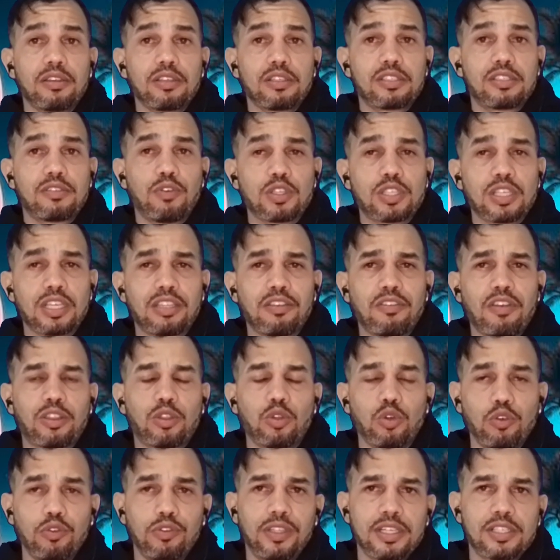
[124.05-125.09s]
Se você tiver
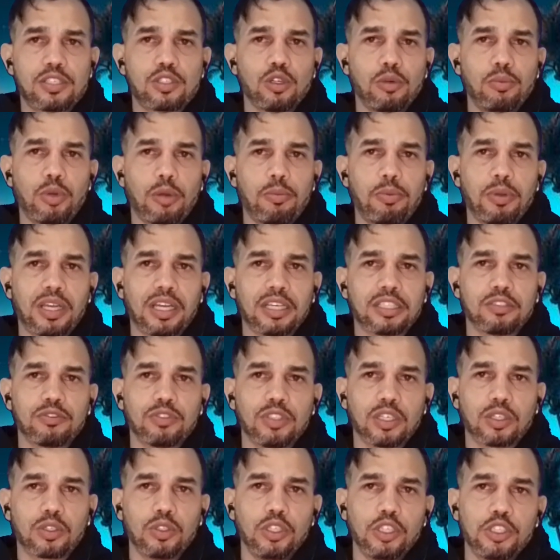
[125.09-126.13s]
dúvidas sobre o
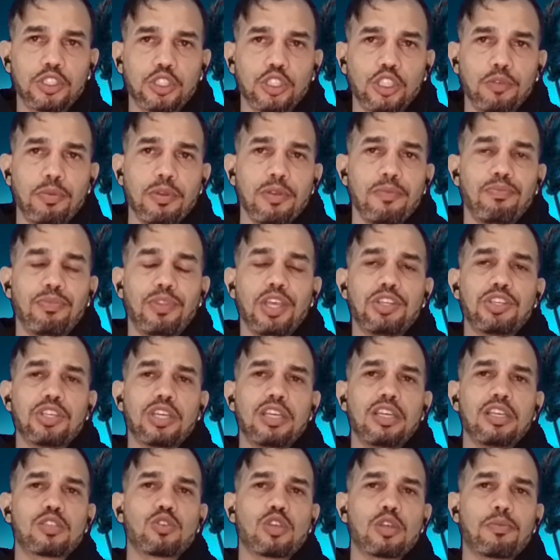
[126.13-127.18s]
aplicativo da Corner Shop, deixa
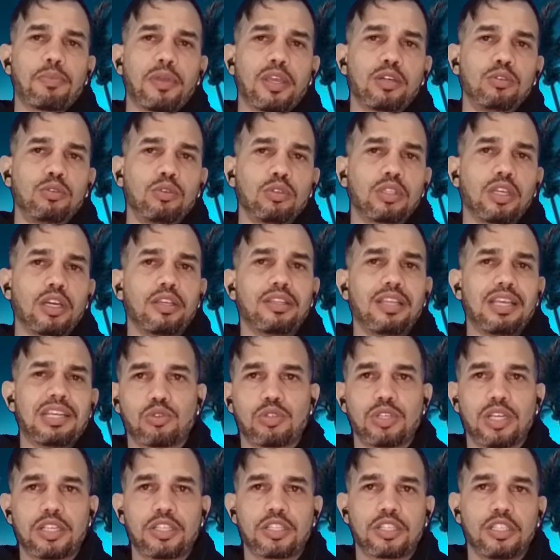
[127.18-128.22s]
aí a sua pergunta, de
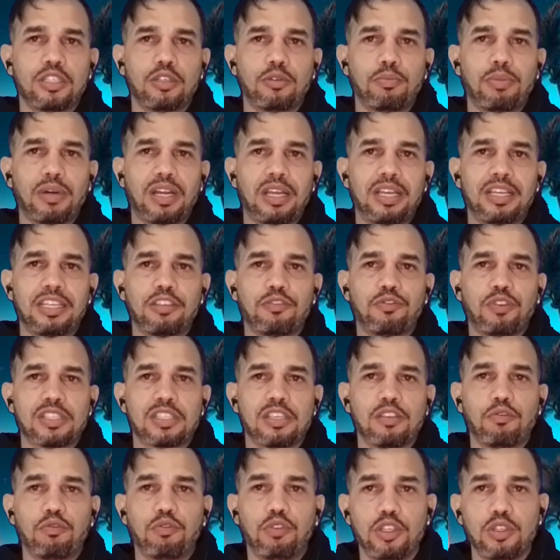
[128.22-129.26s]
sugestão para a gente
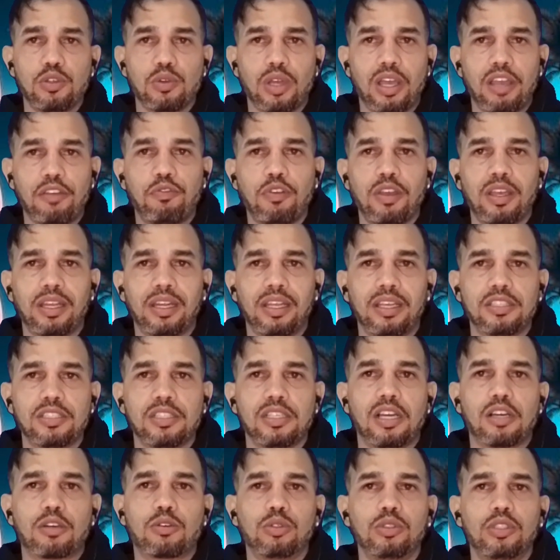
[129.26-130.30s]
fazer vídeo
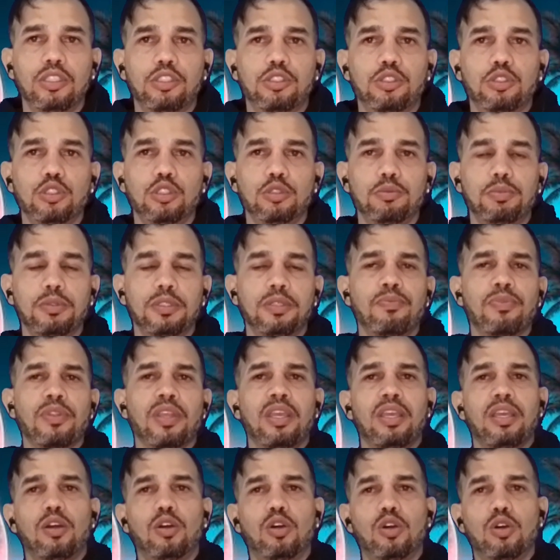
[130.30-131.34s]
referente à Corner Shop
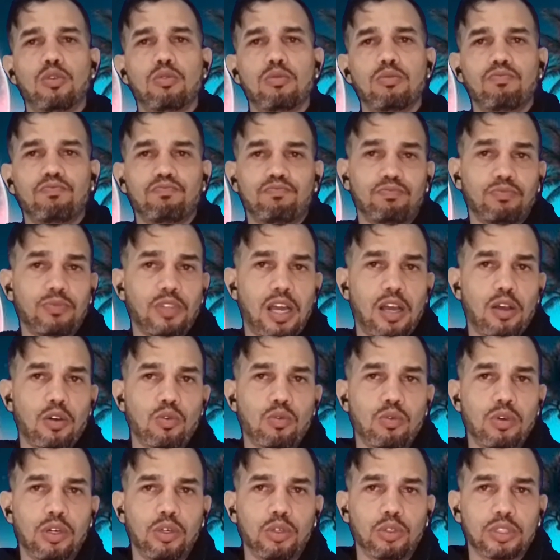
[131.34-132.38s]
ou
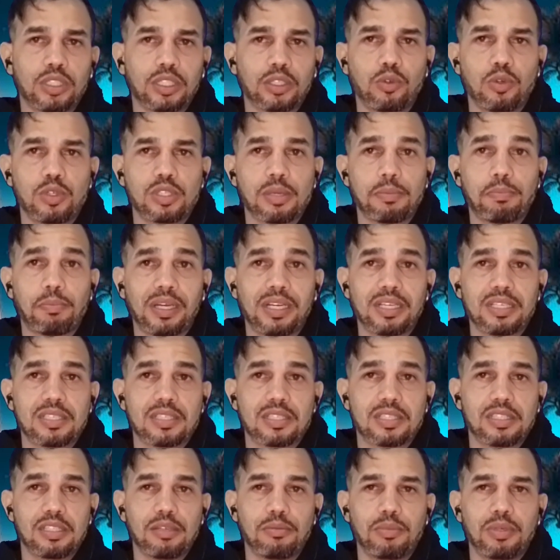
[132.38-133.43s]
alguma outra coisa
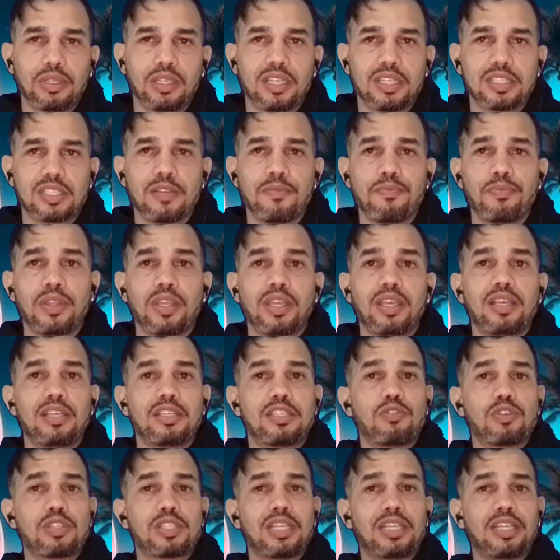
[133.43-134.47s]
parecida, beleza?
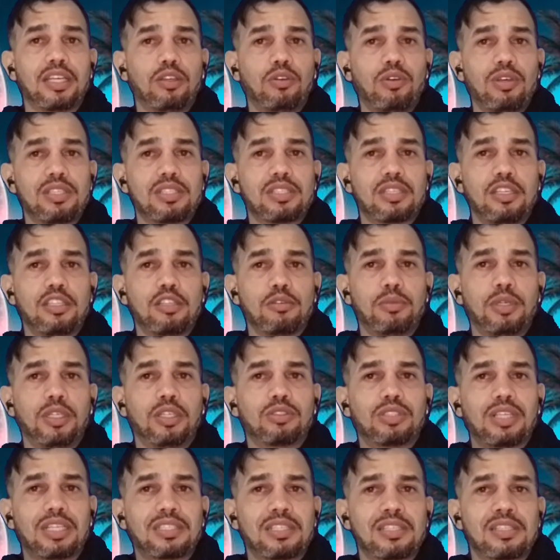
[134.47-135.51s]
Se você ainda não é inscrito,
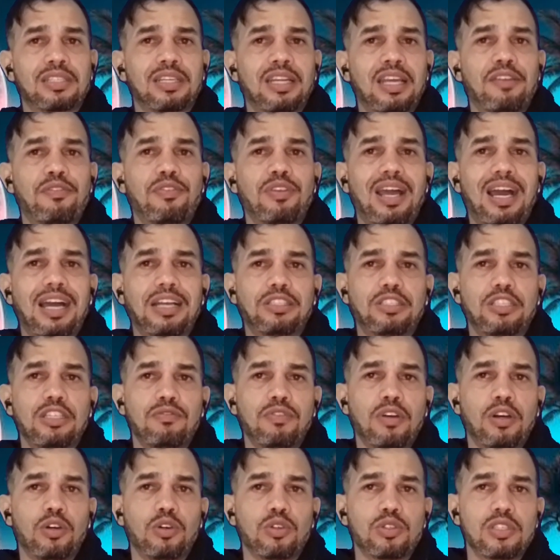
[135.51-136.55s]
mano, já se inscreve,
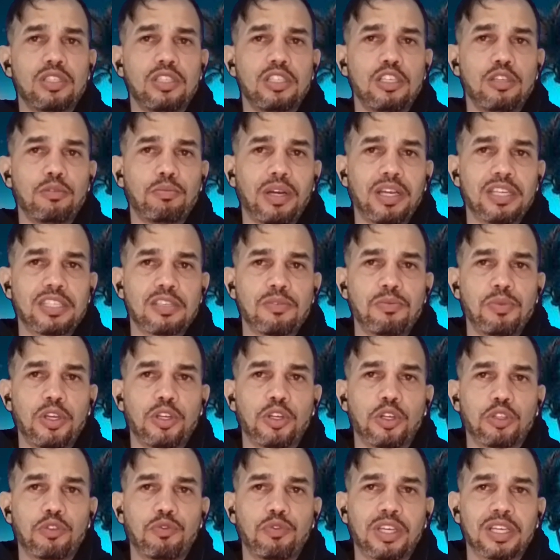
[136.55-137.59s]
ativa o sininho para receber a
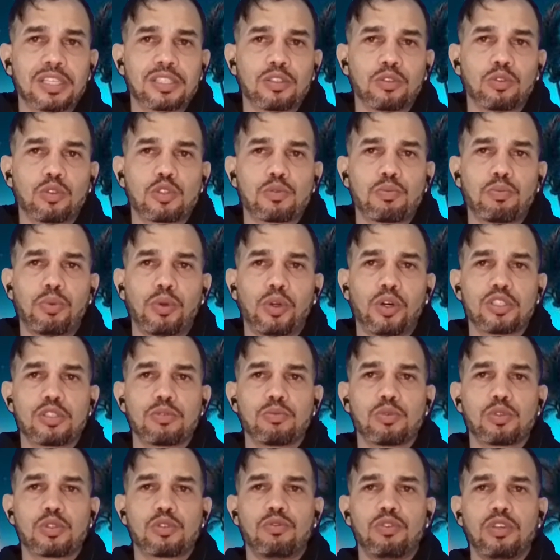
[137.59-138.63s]
notificação dos
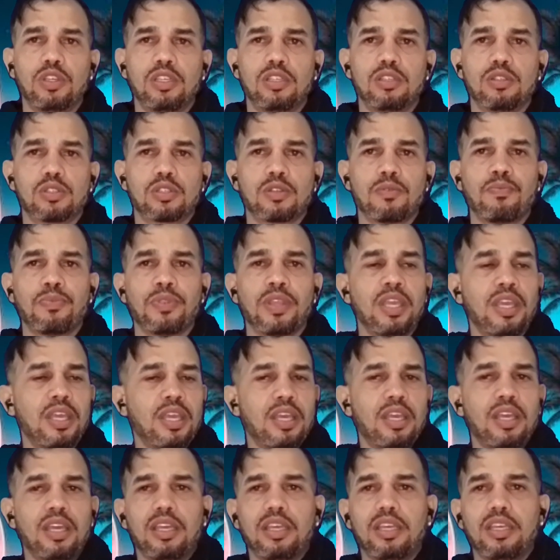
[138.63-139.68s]
próximos vídeos.
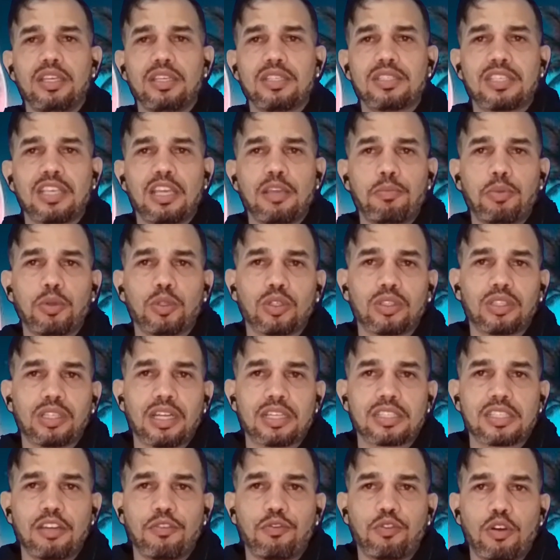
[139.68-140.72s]
E sempre estou
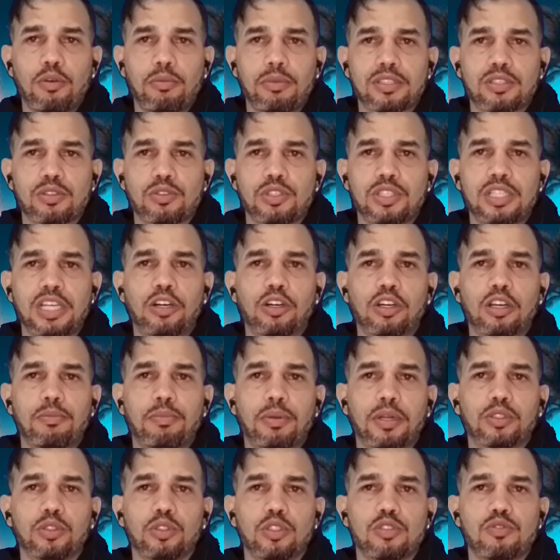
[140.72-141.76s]
trazendo informações de Aura
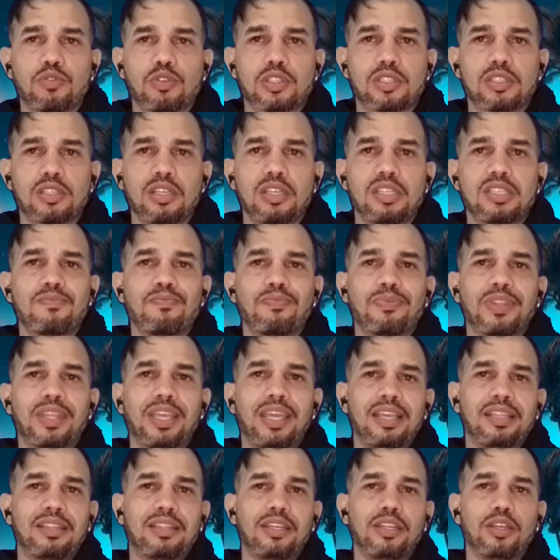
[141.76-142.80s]
para todos vocês,
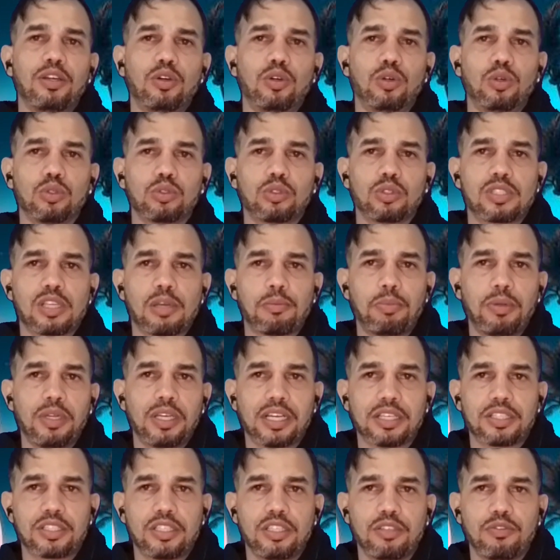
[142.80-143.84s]
entre outros
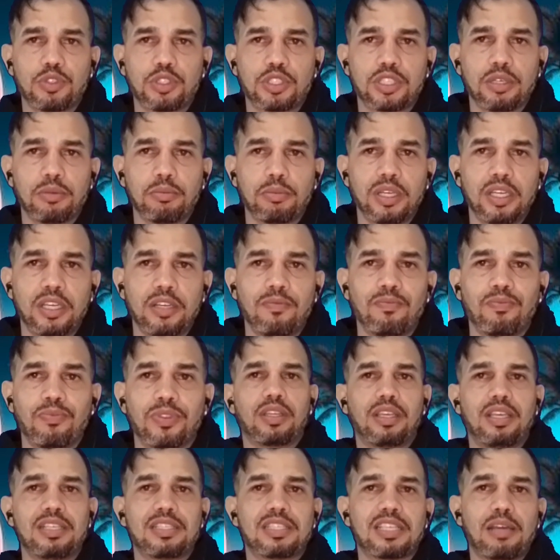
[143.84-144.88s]
aplicativos também.
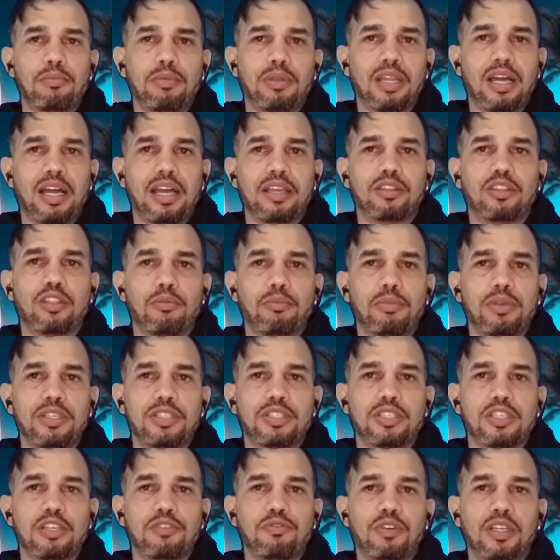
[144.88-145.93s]
Quem sabe lá eu também
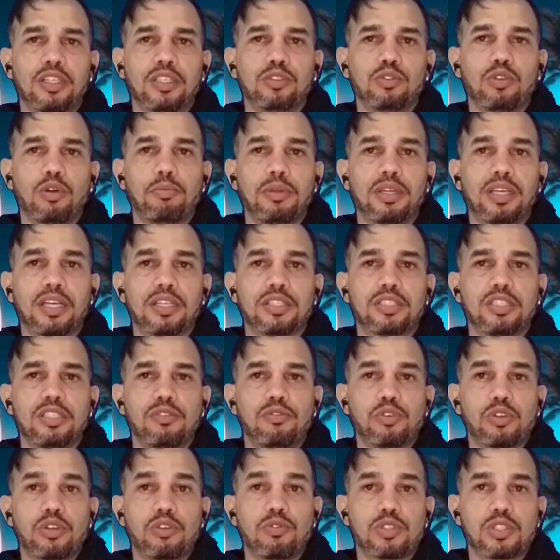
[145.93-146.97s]
esteja falando do
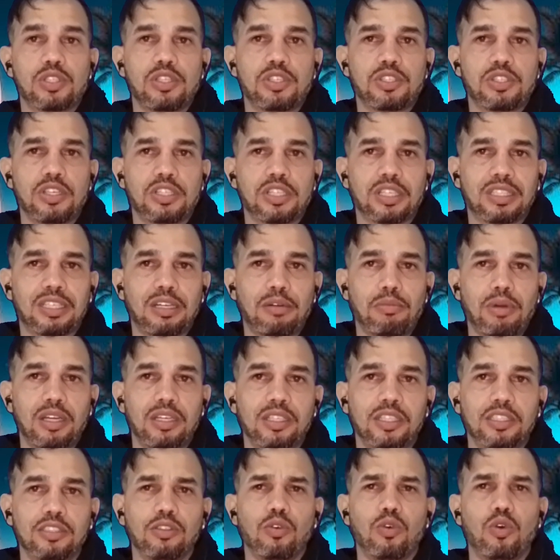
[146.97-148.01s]
aplicativo que você esteja
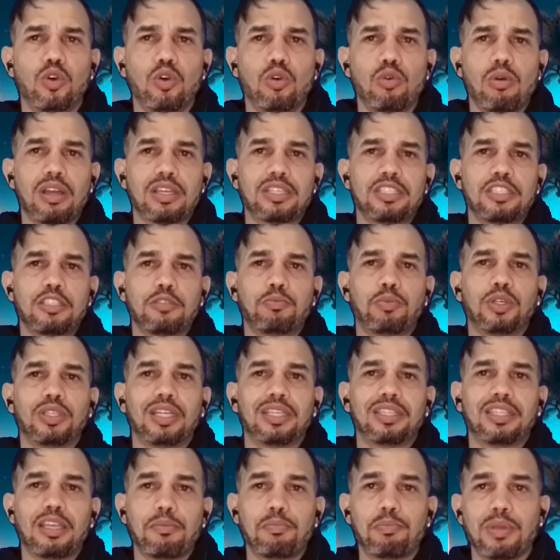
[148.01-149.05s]
trabalhando, ou a gente pode
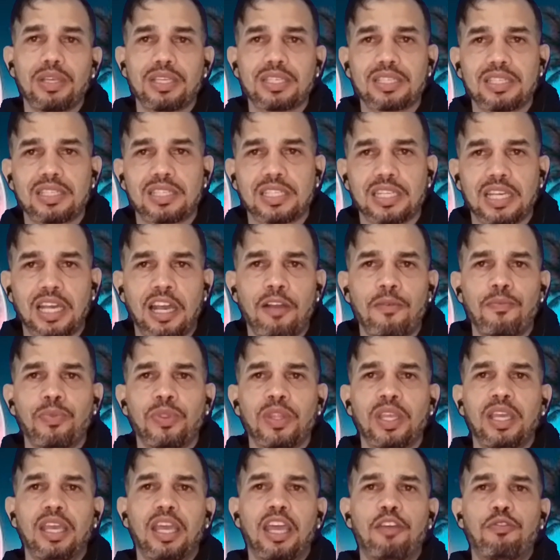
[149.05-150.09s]
até pesquisar
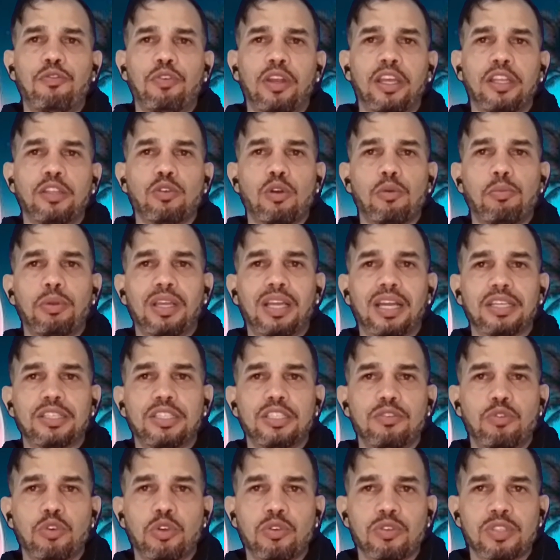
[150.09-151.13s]
referente ao
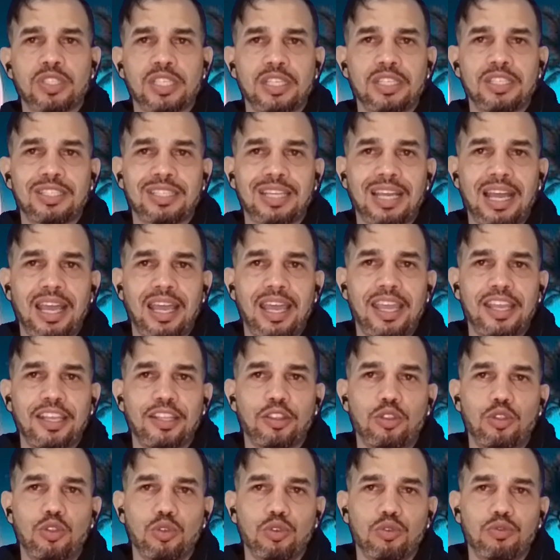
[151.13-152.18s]
aplicativo que você está
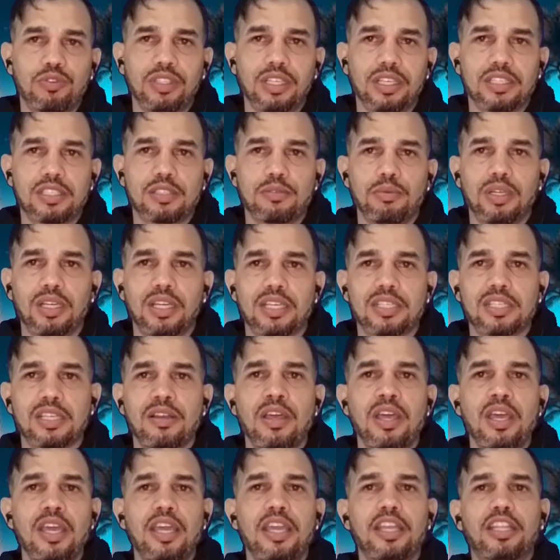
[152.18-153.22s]
em dúvidas,
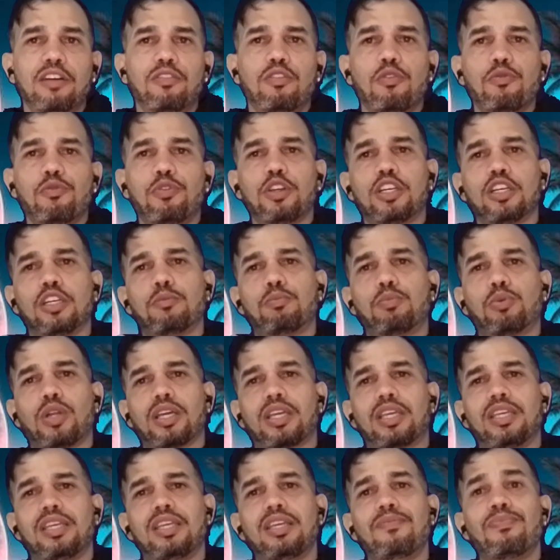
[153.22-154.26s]
beleza? Então vamos ficando por
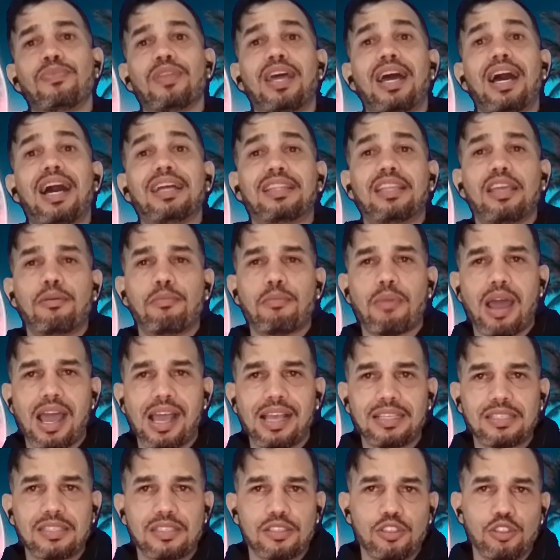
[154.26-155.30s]
aqui, até
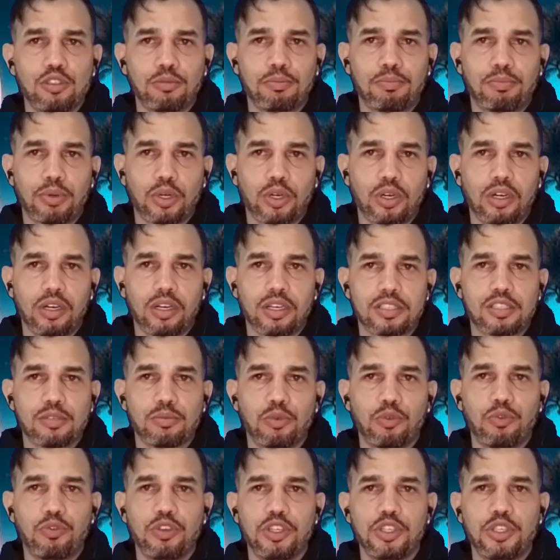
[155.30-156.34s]
mais em um
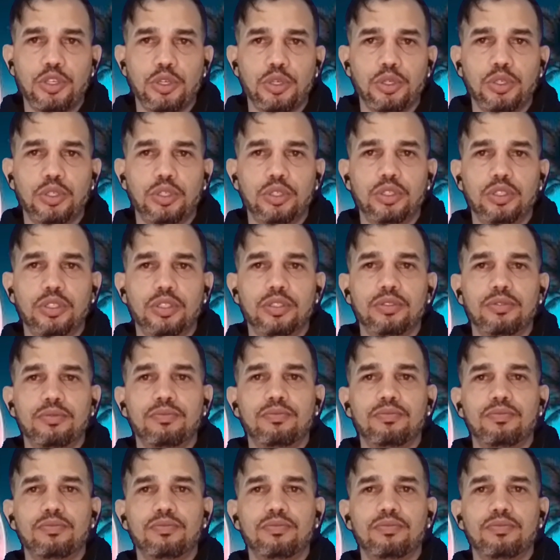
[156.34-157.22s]
próximo vídeo.